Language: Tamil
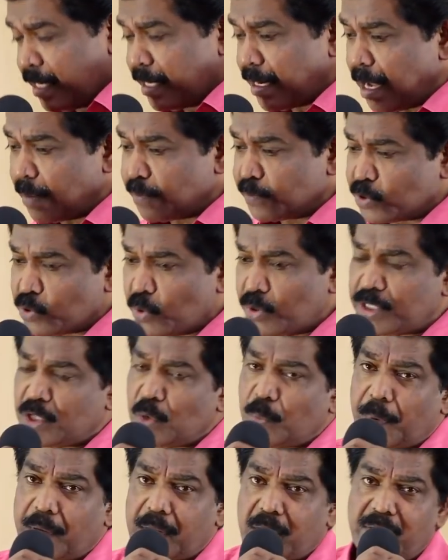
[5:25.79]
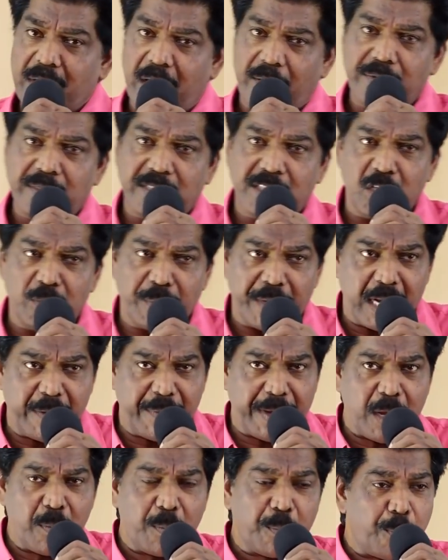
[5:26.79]
நாம் சோதித்து பார்க்கக்கூடிய அவசியம்
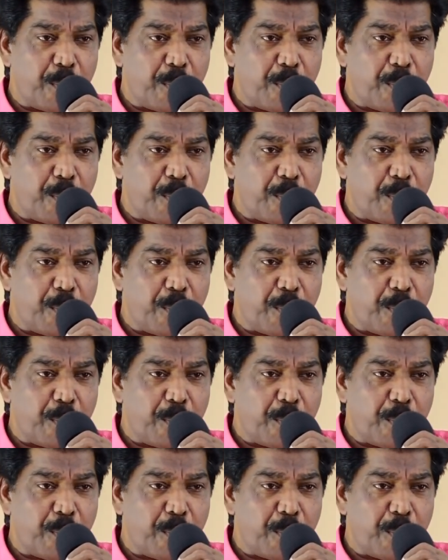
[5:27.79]
எனவே